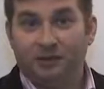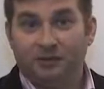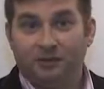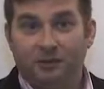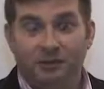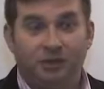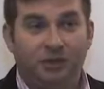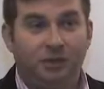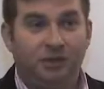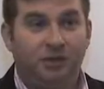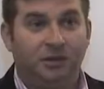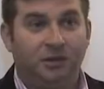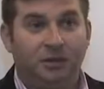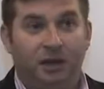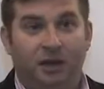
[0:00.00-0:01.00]
сегодня
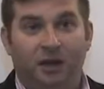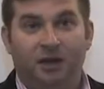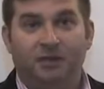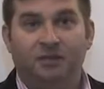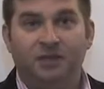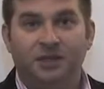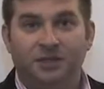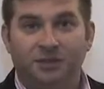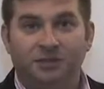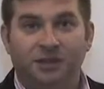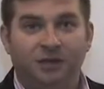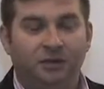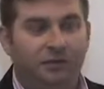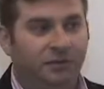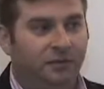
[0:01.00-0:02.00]
на
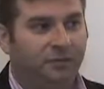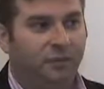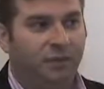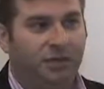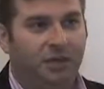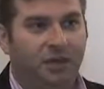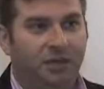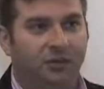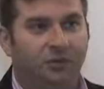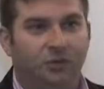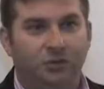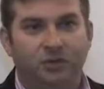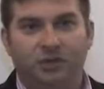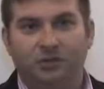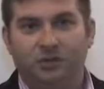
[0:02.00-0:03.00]
выставке в Музее
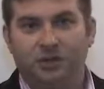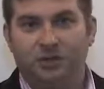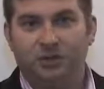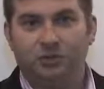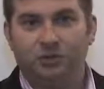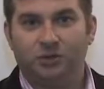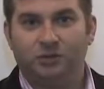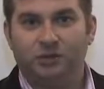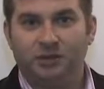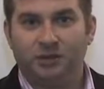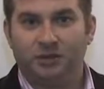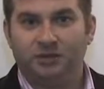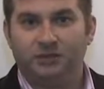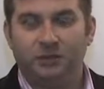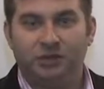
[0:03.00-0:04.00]
русского искусства
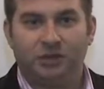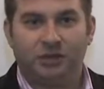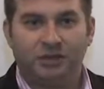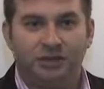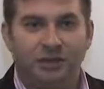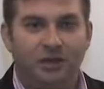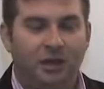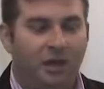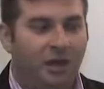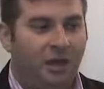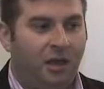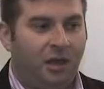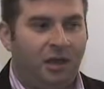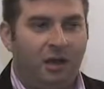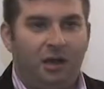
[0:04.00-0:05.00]
здесь, в Нью-Джерси.
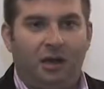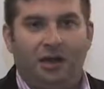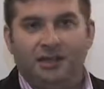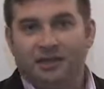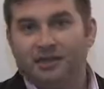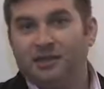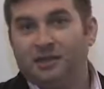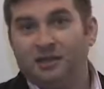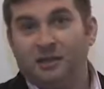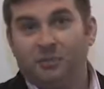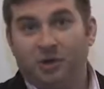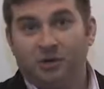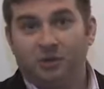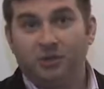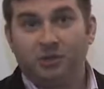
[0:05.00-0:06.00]
А, хотел сказать
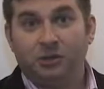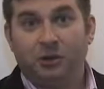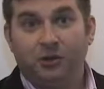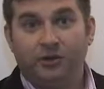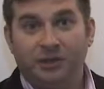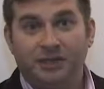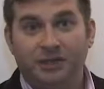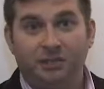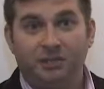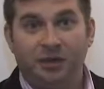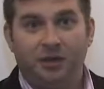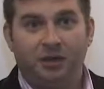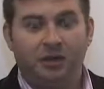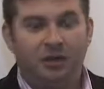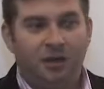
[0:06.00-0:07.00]
пару слов о
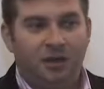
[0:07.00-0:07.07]
себе.